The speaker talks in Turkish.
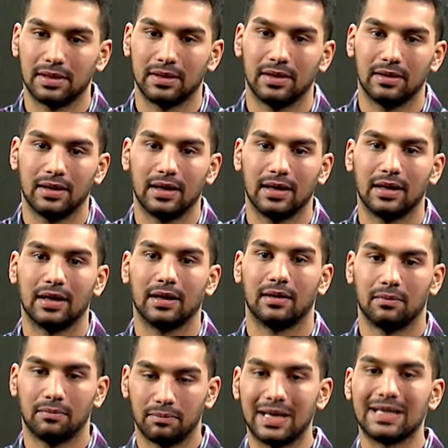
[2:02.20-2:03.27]
bir e,
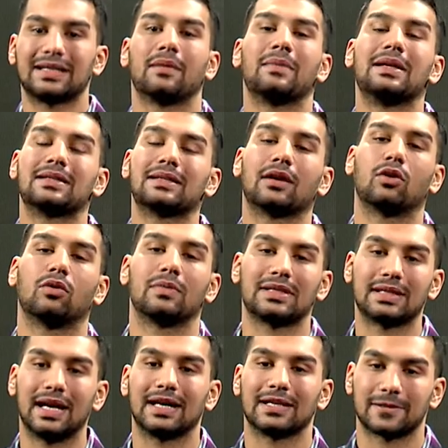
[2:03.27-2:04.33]
beslenme listen
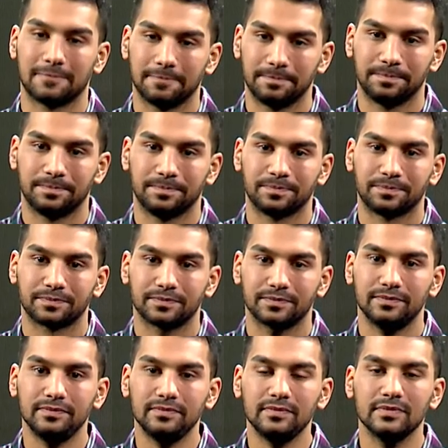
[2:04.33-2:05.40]
olması lazım. O zaman
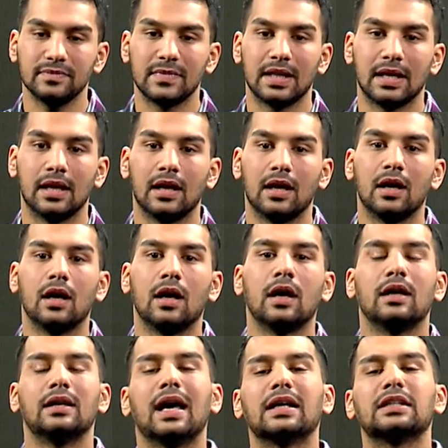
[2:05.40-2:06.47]
ben listemi görmeye
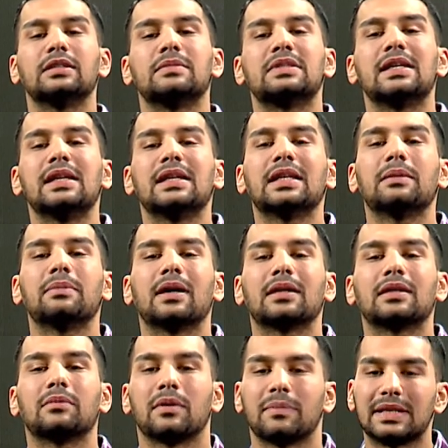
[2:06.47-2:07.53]
gidiyorum. Ya şimdi senin gibi
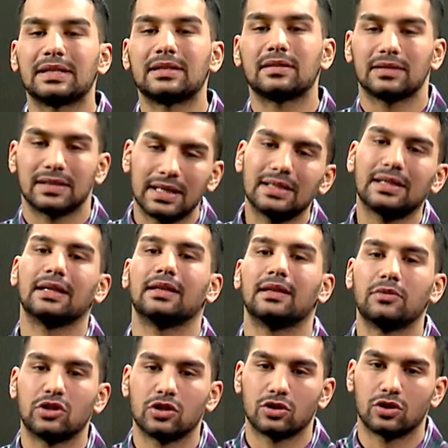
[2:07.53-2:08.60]
adama biz, seni tanıdığım için